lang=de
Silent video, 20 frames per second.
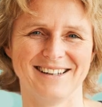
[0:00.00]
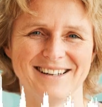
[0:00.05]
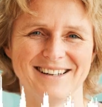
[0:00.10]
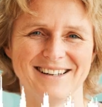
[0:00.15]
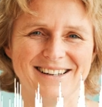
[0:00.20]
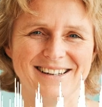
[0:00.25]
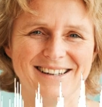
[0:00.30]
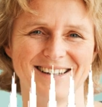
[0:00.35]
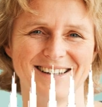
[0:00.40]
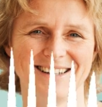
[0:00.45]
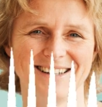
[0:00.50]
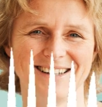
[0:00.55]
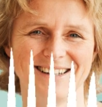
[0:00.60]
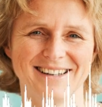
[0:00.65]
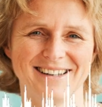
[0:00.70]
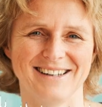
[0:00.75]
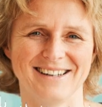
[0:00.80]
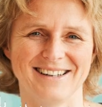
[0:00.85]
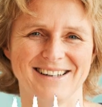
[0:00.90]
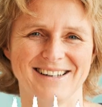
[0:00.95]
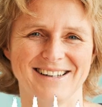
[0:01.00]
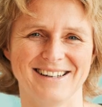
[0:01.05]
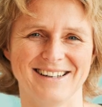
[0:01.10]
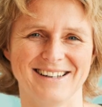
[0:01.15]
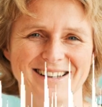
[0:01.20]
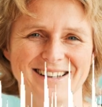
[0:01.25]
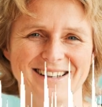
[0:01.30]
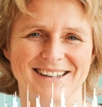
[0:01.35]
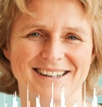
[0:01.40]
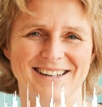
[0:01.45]
also an diesem Tag
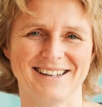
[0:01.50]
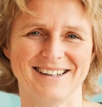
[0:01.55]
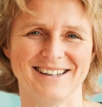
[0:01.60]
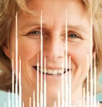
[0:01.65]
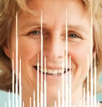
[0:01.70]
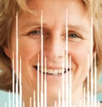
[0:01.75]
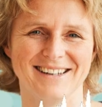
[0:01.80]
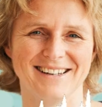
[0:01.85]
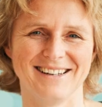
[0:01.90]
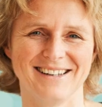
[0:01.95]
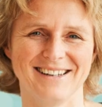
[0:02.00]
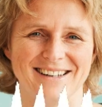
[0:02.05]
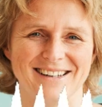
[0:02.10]
war die Erfahrung